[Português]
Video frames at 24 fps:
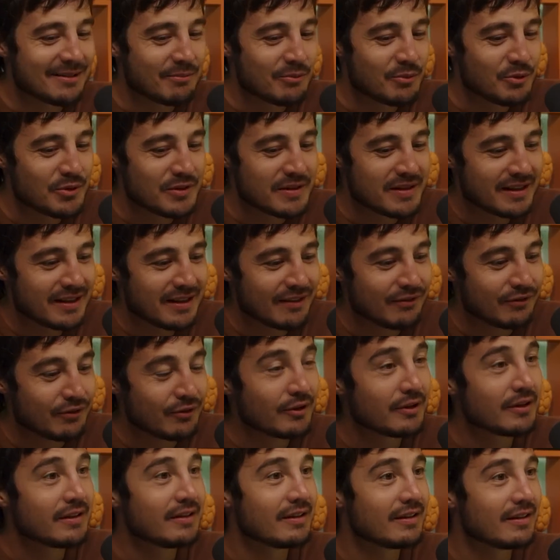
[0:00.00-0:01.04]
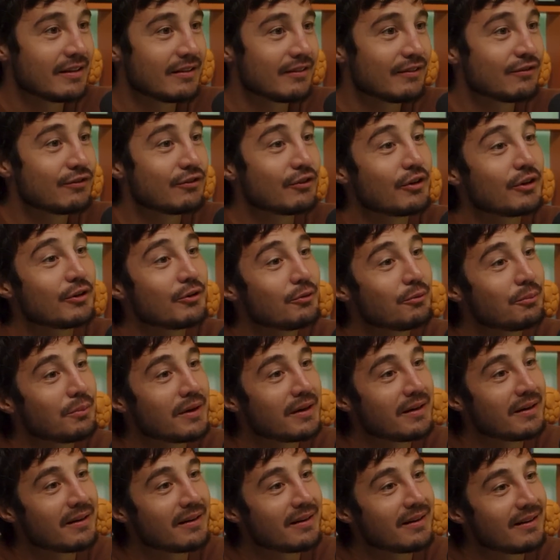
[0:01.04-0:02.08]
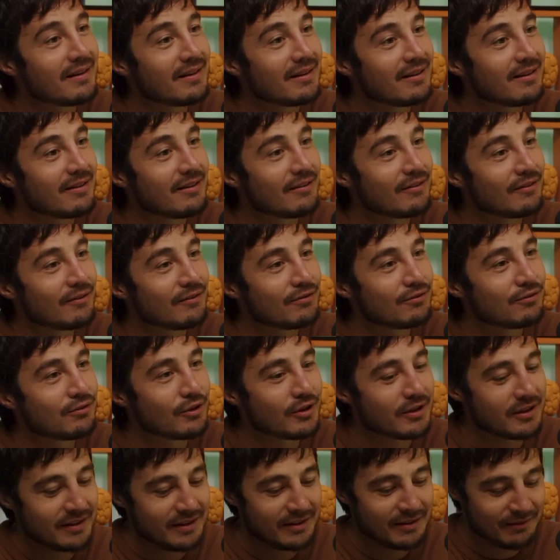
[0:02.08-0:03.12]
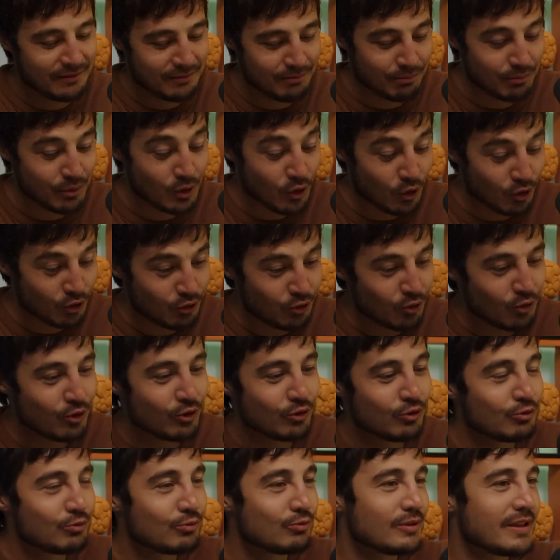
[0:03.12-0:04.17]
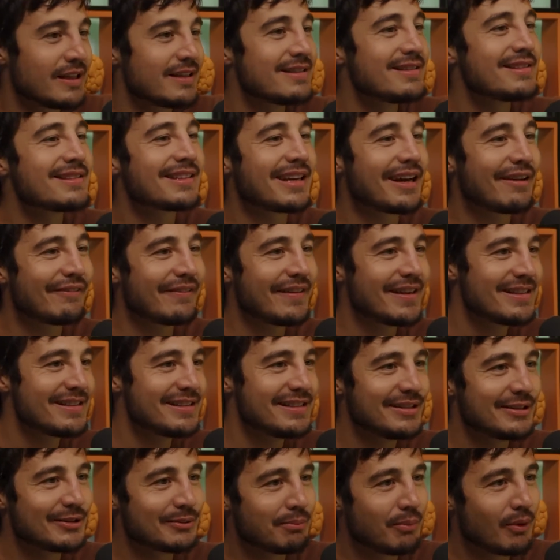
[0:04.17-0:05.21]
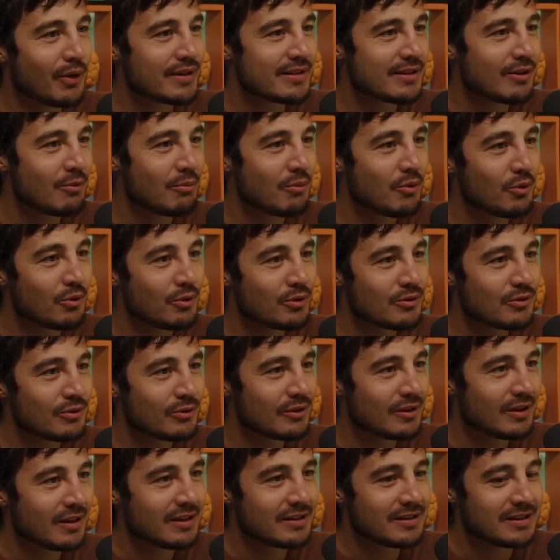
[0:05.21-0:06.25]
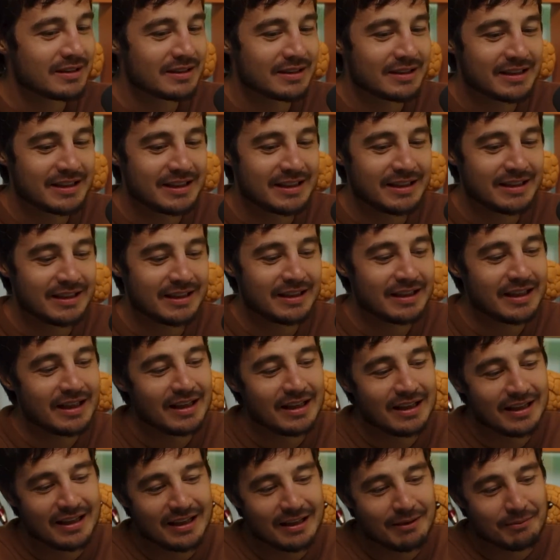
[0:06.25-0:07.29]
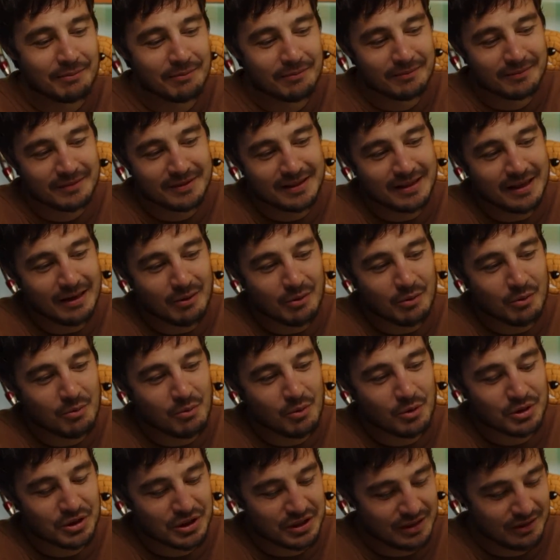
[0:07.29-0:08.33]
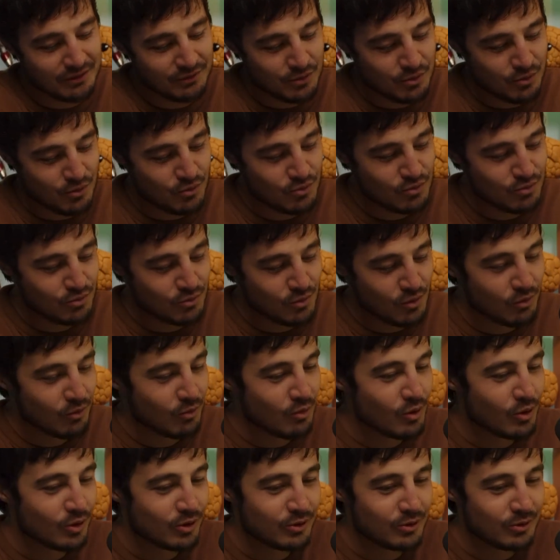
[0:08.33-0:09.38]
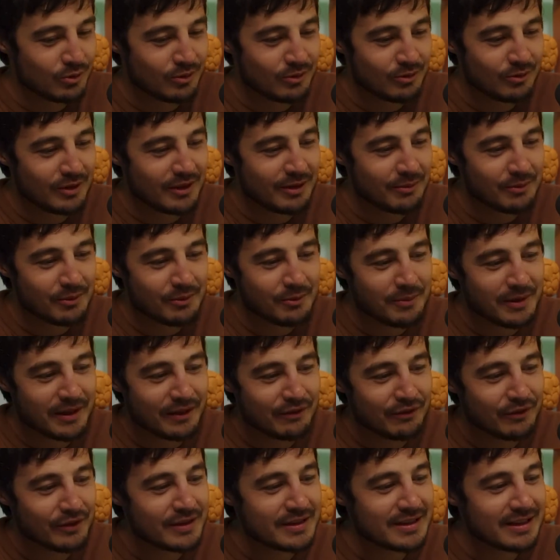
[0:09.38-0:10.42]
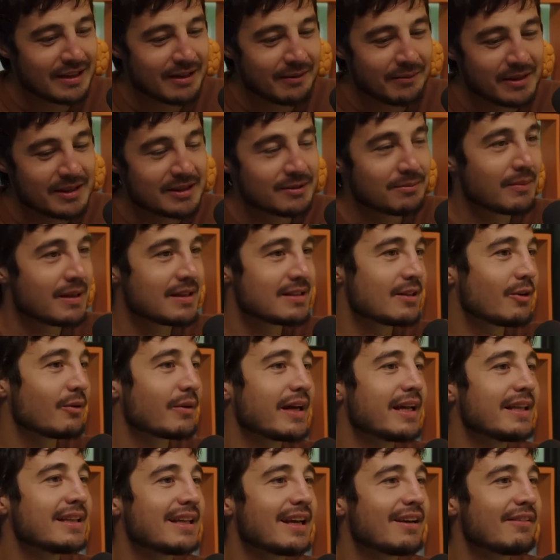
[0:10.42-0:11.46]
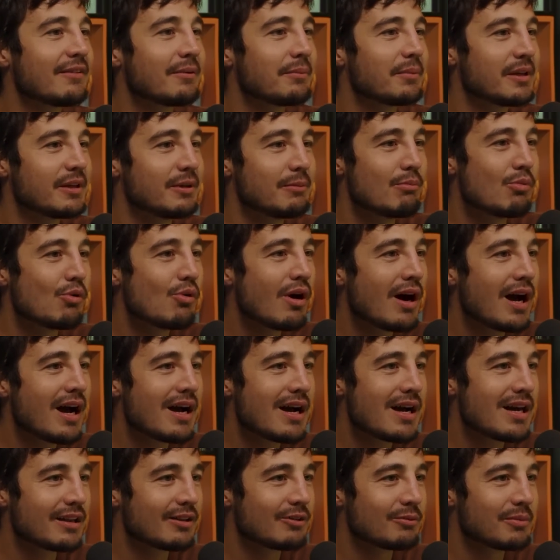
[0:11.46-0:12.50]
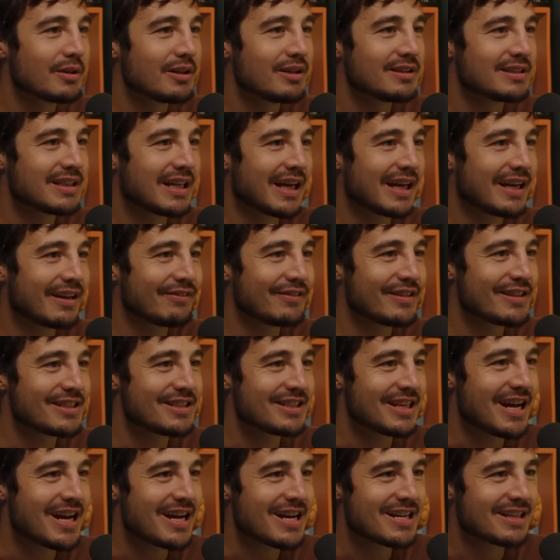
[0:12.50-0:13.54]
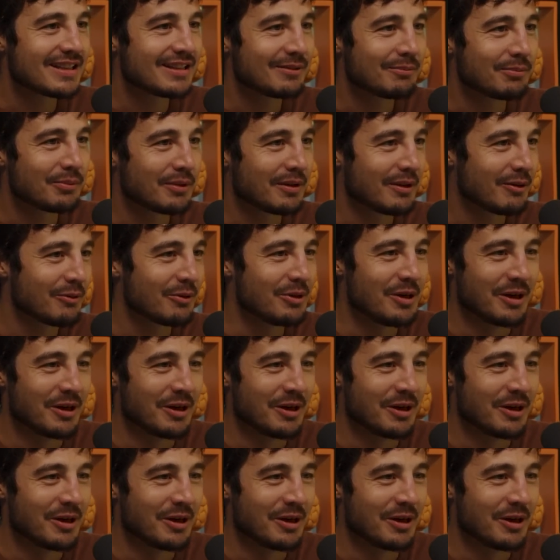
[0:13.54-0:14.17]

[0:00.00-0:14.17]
música foi, foi uma. Foi. brotou num desses cafezinhos pós-almoço uhum. que, a, que em algum motivo, um ou outro, eu não lembro como é que foi exatamente, mas alguém estava meio emburrado, meio de cara fechada, por, algum,